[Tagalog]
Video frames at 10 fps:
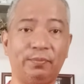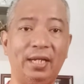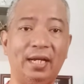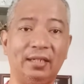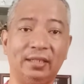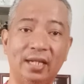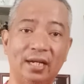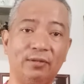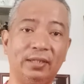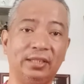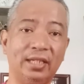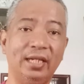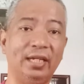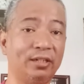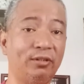pa lang ginagawan 3
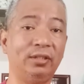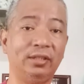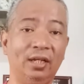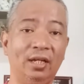year old